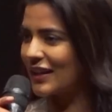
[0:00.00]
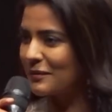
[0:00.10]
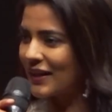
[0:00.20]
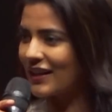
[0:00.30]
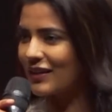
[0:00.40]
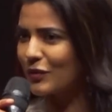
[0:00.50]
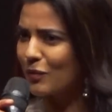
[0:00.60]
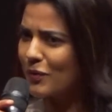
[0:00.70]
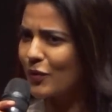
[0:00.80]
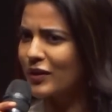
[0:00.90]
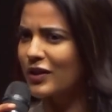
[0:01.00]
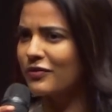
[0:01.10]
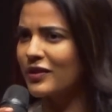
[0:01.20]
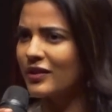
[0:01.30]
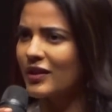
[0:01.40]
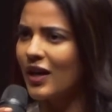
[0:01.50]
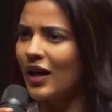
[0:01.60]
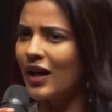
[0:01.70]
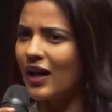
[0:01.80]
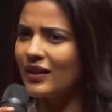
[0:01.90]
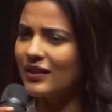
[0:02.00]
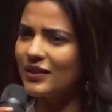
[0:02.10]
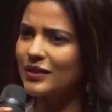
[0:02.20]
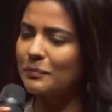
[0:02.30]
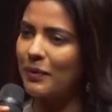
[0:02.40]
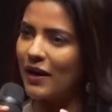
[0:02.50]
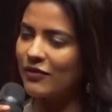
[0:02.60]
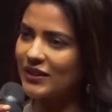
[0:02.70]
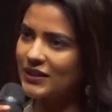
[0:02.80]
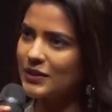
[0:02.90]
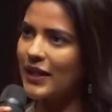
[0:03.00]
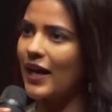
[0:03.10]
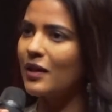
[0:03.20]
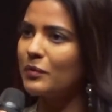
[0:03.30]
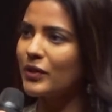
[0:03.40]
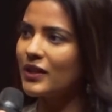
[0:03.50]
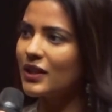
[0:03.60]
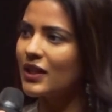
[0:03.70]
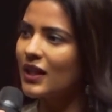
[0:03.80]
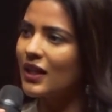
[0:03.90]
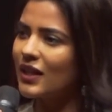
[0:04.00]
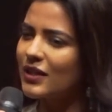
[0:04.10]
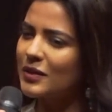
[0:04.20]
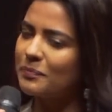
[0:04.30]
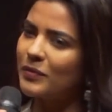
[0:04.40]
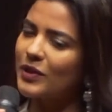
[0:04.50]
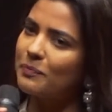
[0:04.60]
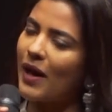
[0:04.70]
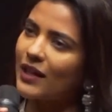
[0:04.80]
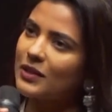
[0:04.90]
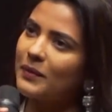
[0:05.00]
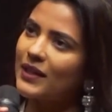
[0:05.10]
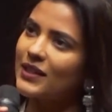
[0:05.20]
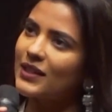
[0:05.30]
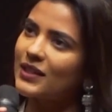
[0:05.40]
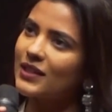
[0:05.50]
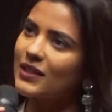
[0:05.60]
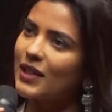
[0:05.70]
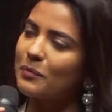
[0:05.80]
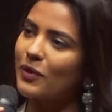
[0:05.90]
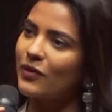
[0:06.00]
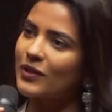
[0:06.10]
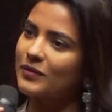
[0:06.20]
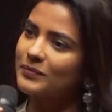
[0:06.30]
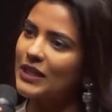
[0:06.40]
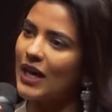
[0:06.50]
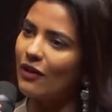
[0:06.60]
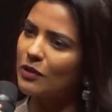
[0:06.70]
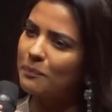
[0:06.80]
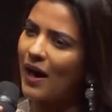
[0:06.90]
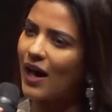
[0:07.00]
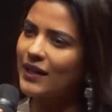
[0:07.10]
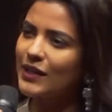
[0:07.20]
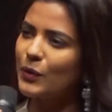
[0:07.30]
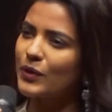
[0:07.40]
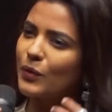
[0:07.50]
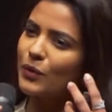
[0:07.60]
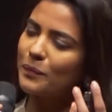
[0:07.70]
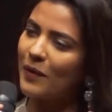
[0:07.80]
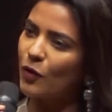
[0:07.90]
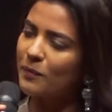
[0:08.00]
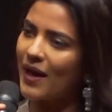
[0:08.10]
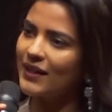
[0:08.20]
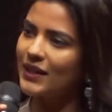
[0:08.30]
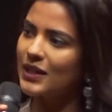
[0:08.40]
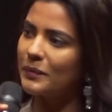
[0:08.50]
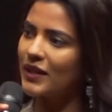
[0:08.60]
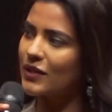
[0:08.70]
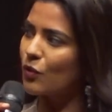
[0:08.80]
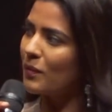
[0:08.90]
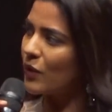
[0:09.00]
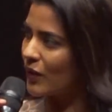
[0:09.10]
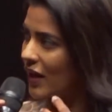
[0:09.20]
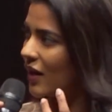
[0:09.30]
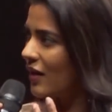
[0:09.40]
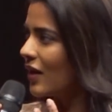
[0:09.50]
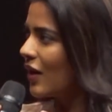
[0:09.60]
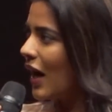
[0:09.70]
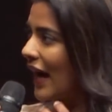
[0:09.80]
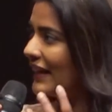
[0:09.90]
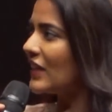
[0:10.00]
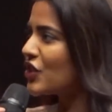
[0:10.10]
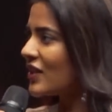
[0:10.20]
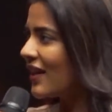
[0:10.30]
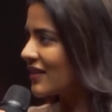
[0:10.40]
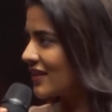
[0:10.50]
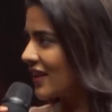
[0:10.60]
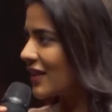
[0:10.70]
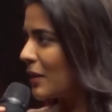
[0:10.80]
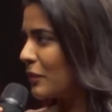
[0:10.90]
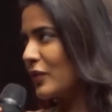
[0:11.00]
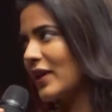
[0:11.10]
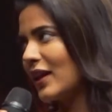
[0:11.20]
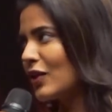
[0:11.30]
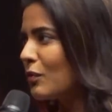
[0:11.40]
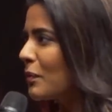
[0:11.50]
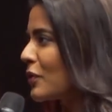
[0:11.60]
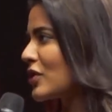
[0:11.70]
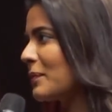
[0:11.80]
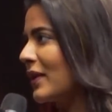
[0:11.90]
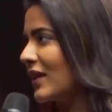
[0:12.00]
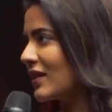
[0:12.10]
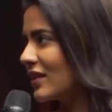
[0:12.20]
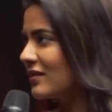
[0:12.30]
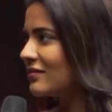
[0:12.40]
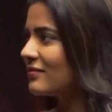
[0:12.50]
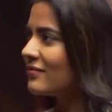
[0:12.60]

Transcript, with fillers: அந்த மாதிரி ரொம்ப ஒரு டிஃப்ரெண்ட் அதாவது அது பா ஃபஸ்ட்டு கேட்கும்போது அது இது பாட்டு மாதிரி இருக்குது அப்புறம் ஒரு ஒரு பாடி ஒரு ஒரு ஒரு மாதிரி இருக்குது பட் அது ரொம்ப ஒரு அடிக்ஷனாக இருந்தது அதுக்கப்புறம் எனக்கு ரொம்ப பிடிச்ச பாட்டு அதுதான்